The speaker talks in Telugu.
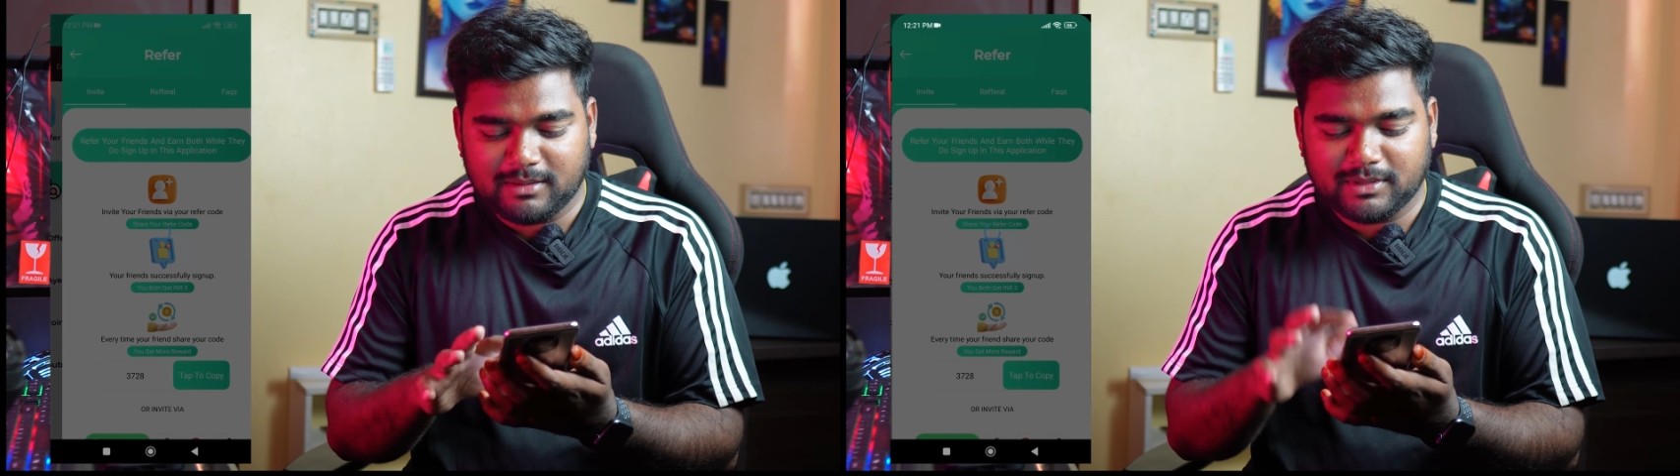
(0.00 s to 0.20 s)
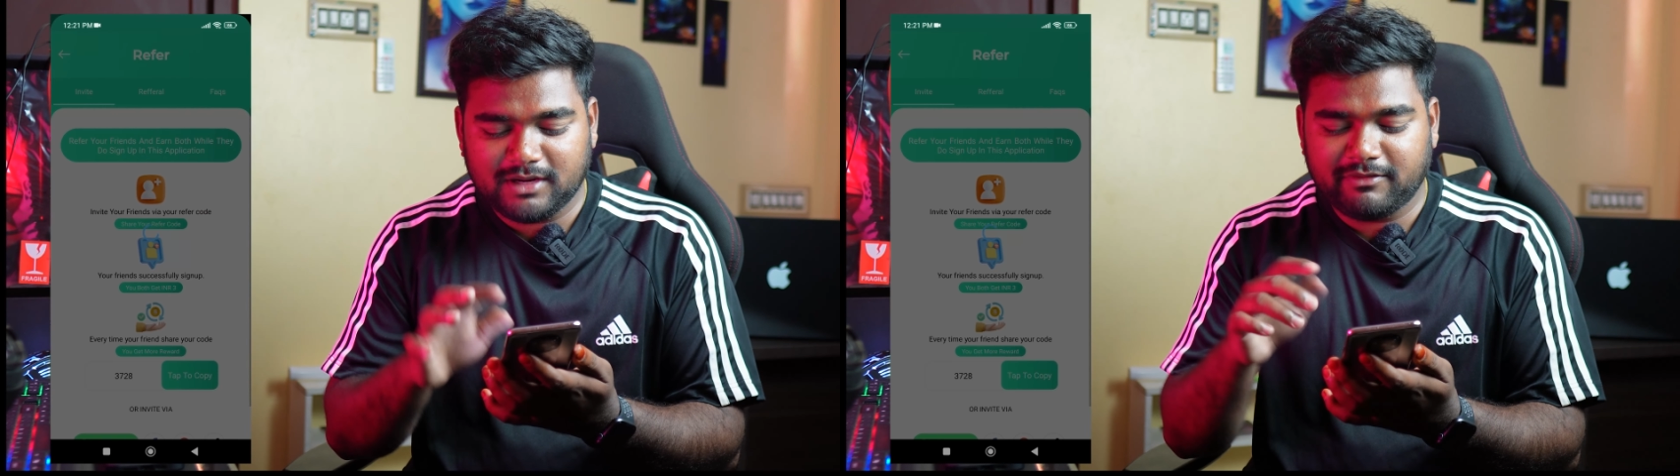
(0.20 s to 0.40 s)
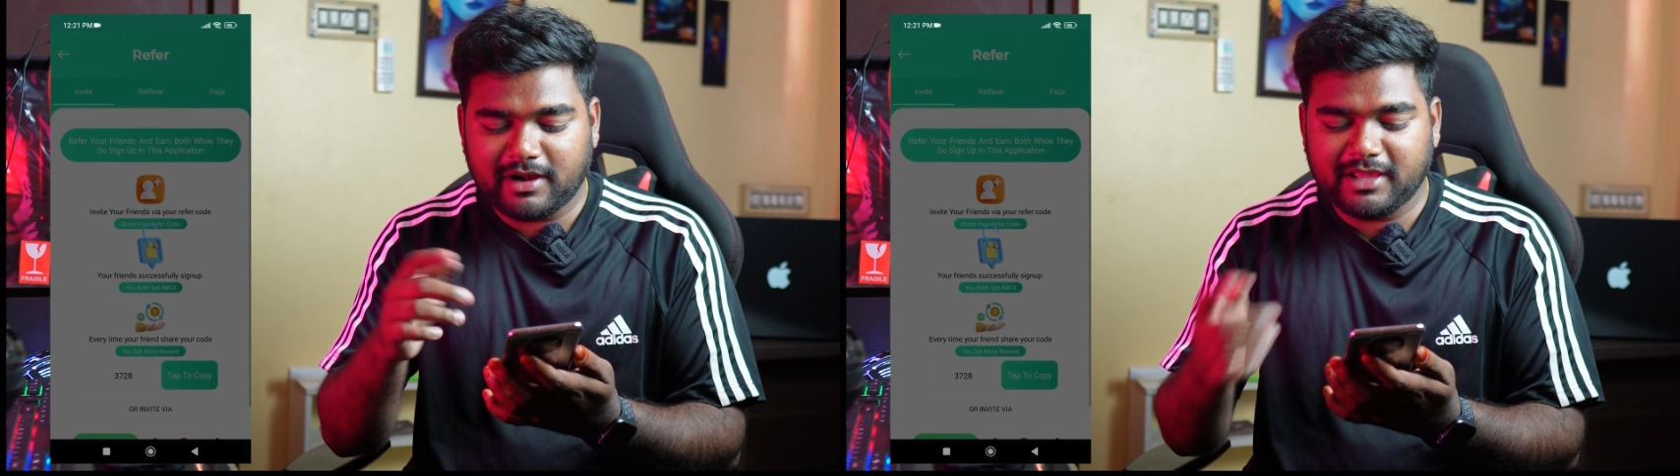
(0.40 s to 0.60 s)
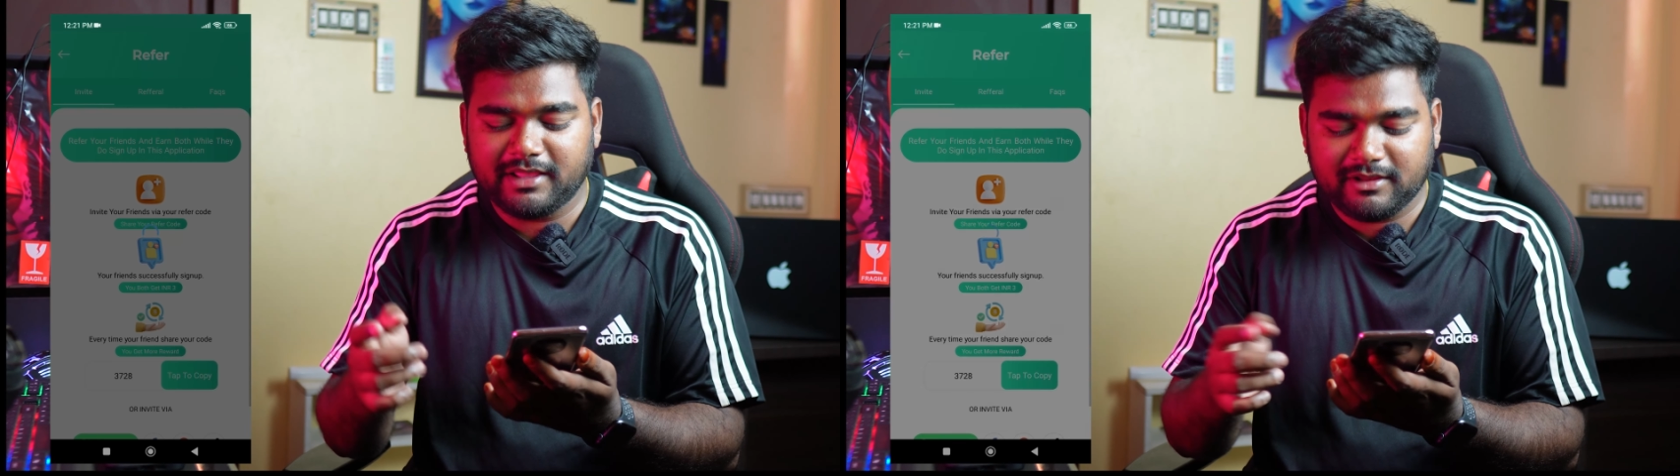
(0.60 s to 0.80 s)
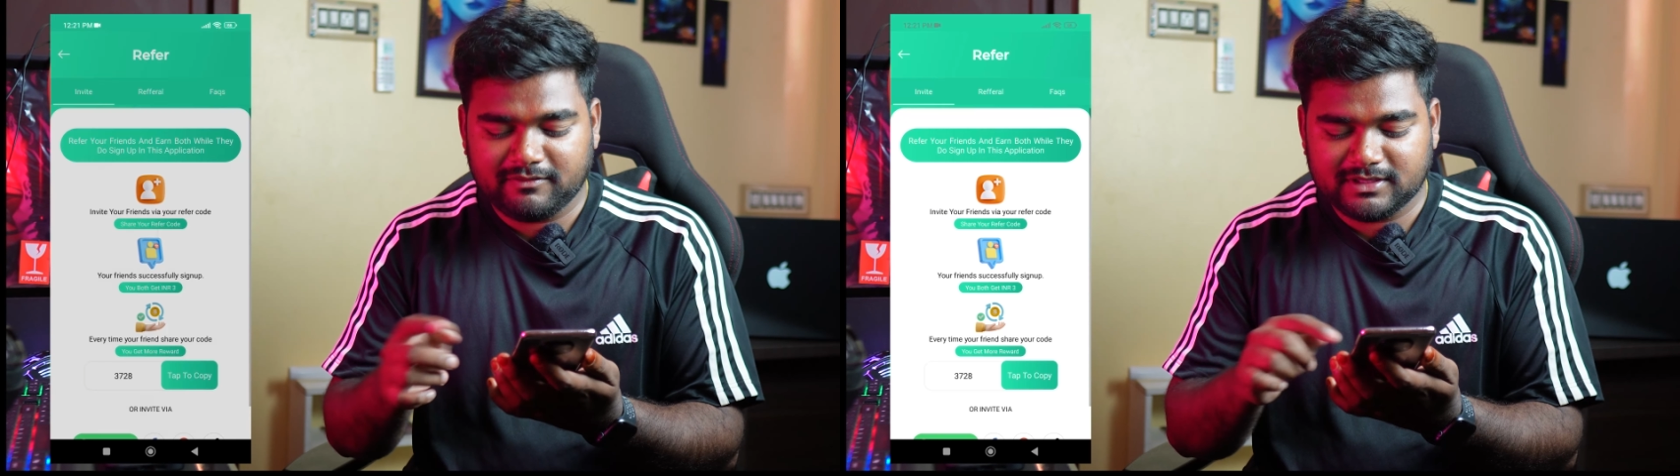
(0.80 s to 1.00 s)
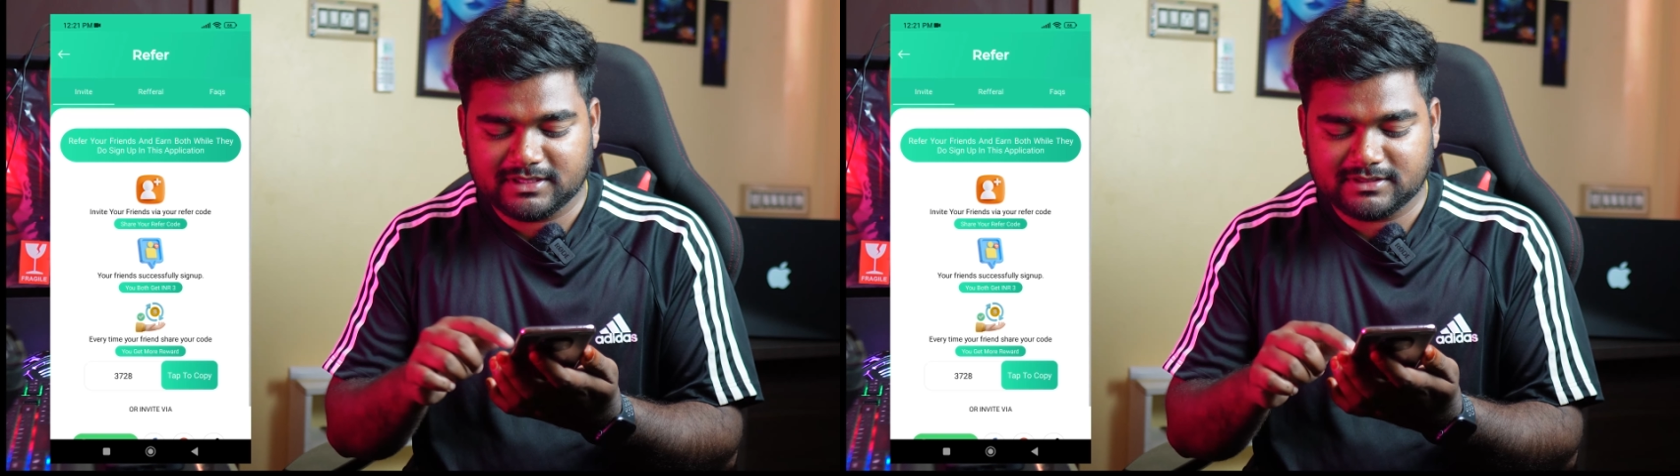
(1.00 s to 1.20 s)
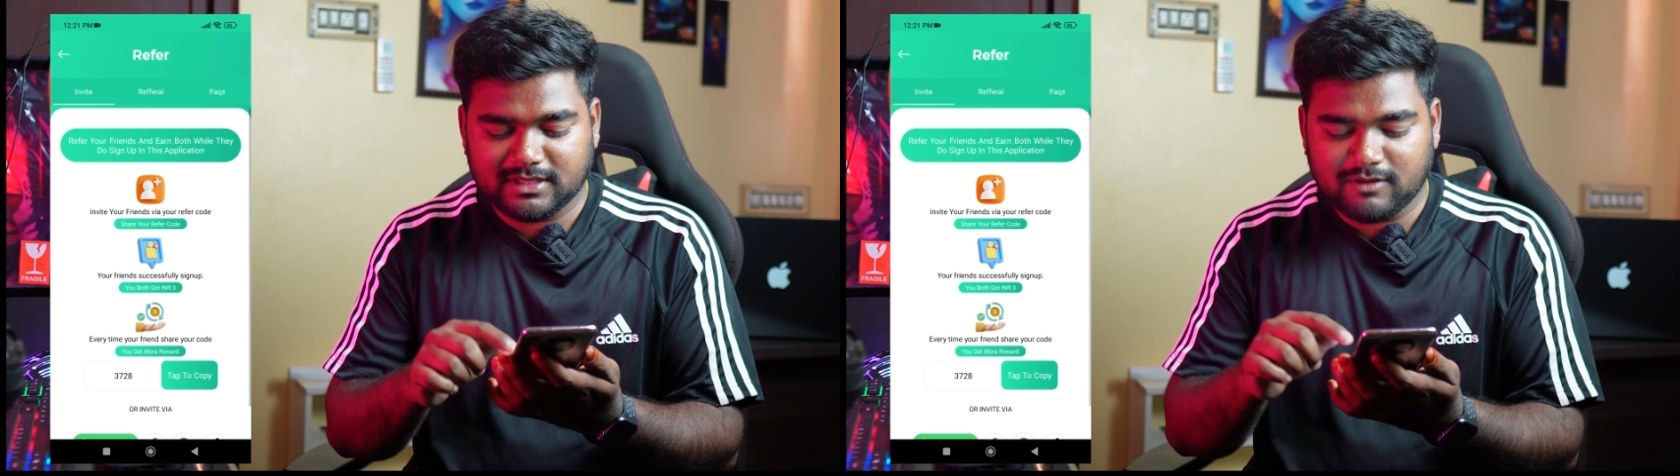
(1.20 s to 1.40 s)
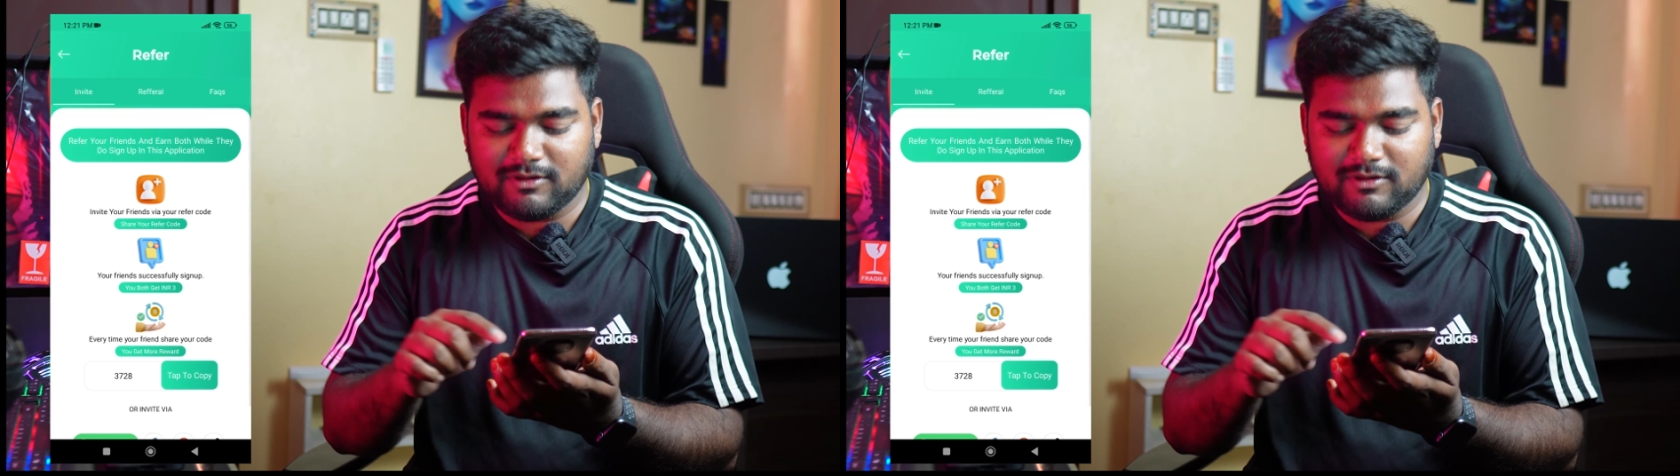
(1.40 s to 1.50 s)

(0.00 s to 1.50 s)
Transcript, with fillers: మన ఫ్రెండ్కి రీఫర్ చేస్తే